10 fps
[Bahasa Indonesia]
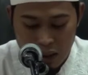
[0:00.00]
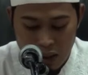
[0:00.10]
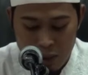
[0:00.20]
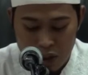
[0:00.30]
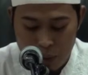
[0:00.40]

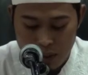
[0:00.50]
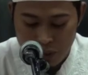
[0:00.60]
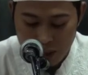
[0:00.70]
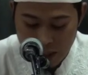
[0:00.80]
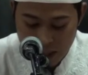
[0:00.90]
lebih
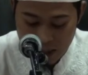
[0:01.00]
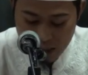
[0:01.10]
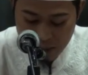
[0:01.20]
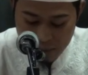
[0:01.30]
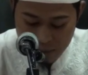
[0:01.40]
spesifik
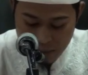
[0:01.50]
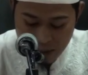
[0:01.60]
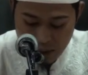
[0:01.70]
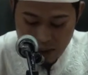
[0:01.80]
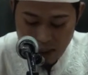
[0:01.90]
lagi
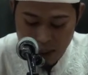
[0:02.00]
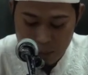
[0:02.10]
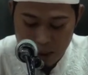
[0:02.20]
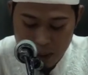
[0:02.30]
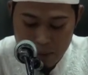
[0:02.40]
kita
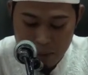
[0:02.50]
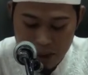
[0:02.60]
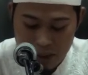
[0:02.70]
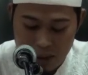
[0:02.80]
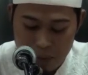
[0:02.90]
akan
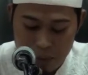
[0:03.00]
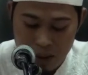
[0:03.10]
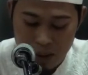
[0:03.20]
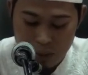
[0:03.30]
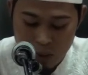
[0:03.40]
mengambil disiplin
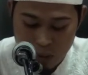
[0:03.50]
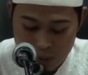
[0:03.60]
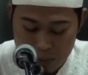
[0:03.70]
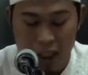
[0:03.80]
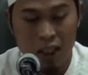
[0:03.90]

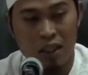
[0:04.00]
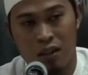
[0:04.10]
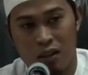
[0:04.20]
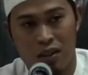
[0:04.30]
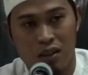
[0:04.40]
ilmu
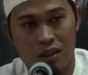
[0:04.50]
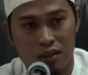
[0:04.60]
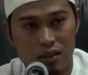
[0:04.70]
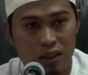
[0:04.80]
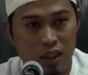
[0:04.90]
balaghah
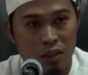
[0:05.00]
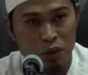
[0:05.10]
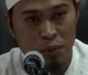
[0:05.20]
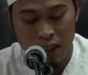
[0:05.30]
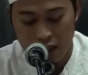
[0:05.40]

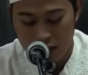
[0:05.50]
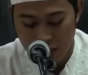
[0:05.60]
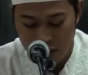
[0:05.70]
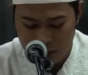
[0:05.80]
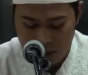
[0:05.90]
ilmu
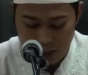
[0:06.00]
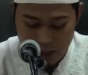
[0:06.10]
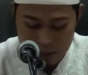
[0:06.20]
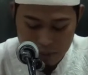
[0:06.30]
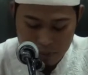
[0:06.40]
balaghah di
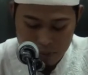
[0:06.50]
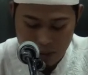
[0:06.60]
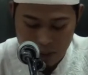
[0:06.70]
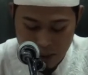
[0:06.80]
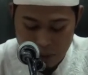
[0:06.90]
dalam
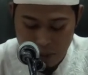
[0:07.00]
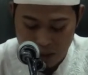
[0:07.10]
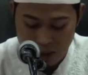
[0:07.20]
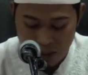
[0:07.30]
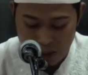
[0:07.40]
di dalam
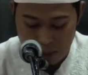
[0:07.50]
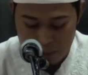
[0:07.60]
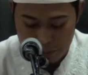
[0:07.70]
bahasa Arab